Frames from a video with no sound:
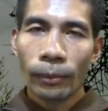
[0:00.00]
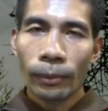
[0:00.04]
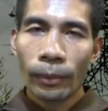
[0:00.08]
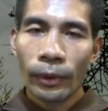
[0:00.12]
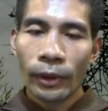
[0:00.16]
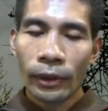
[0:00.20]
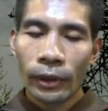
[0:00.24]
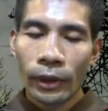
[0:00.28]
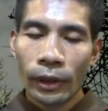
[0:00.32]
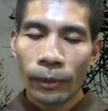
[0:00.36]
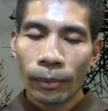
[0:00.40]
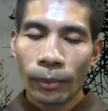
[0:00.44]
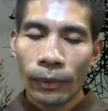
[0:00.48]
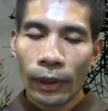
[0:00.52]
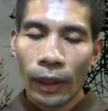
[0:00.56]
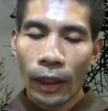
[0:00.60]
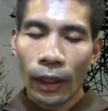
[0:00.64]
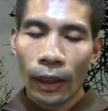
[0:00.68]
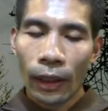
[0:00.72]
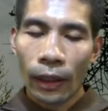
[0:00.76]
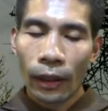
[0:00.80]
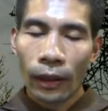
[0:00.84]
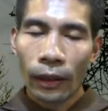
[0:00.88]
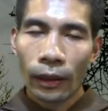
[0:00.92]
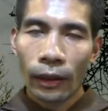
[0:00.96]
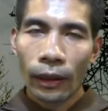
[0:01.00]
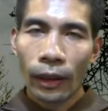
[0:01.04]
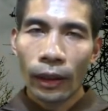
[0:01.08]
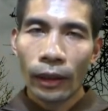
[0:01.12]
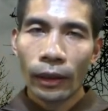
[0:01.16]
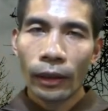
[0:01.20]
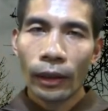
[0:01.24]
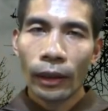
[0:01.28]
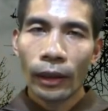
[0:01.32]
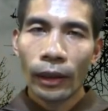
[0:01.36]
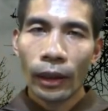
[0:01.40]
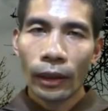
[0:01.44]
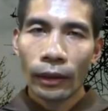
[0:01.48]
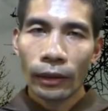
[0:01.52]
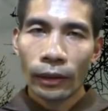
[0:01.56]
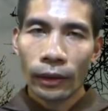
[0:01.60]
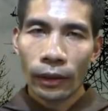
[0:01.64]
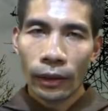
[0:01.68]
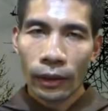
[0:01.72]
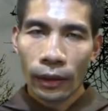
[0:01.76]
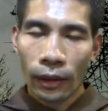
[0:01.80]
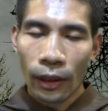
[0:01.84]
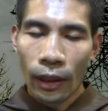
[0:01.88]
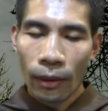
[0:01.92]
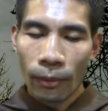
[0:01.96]
Pencipta dan dengan
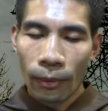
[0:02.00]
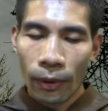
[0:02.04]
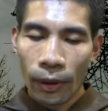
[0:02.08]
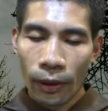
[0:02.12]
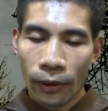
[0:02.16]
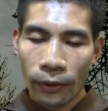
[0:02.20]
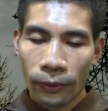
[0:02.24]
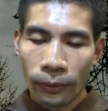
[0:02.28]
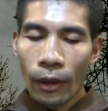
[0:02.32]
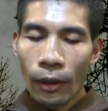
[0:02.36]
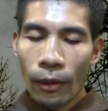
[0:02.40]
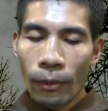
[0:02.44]
sesama.